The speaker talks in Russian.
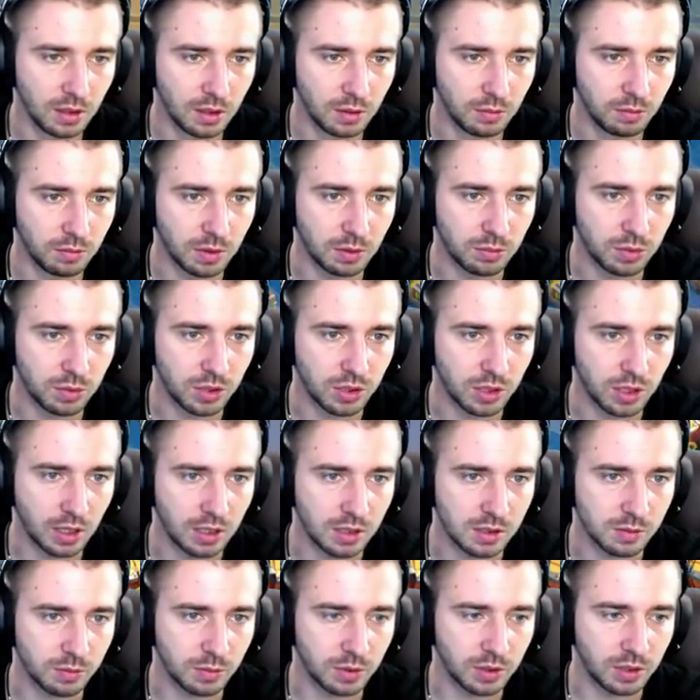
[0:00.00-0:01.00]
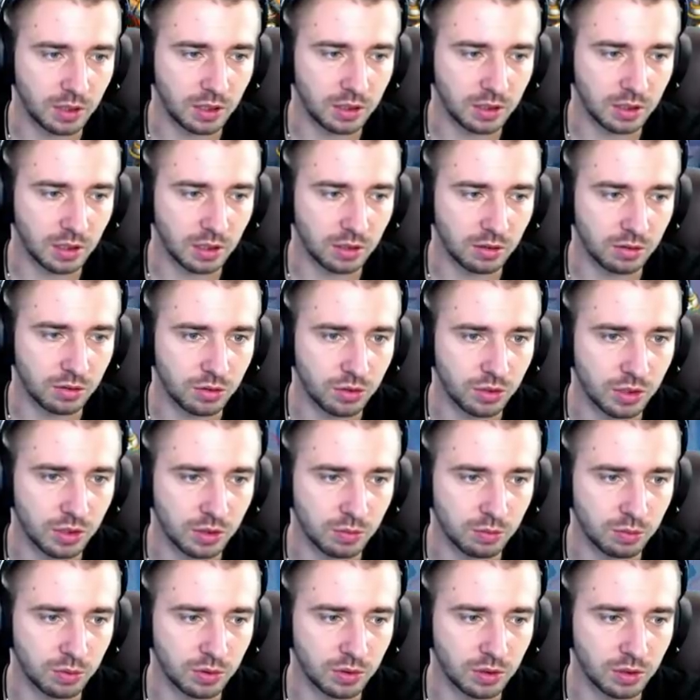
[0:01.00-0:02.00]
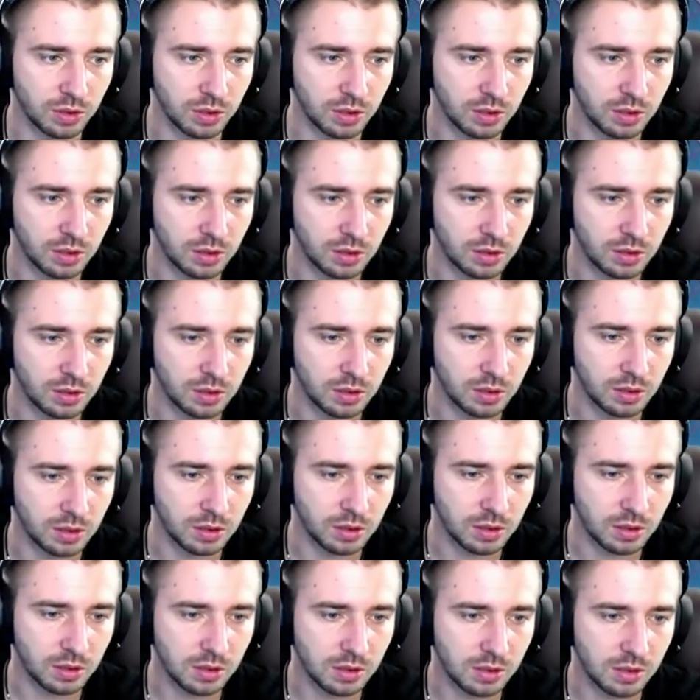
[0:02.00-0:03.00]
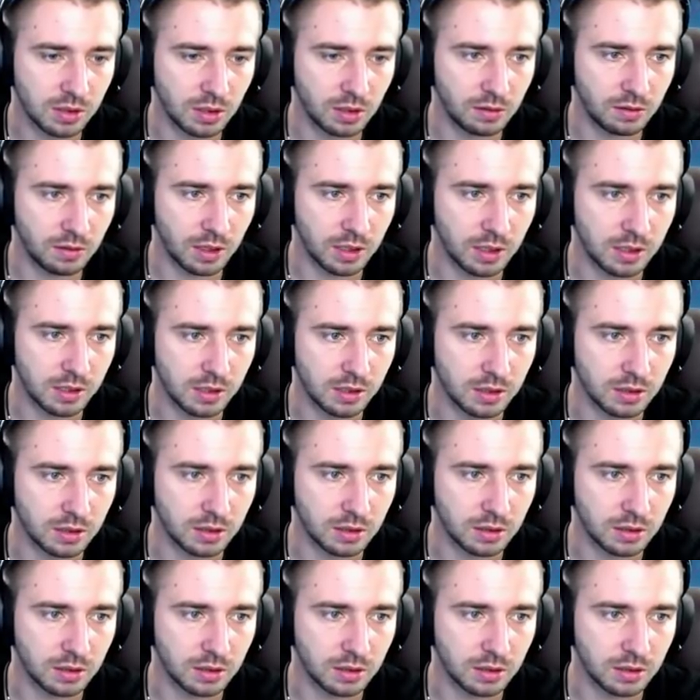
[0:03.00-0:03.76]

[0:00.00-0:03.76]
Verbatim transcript: Побежали смотреть, как он сейчас будет сливаться.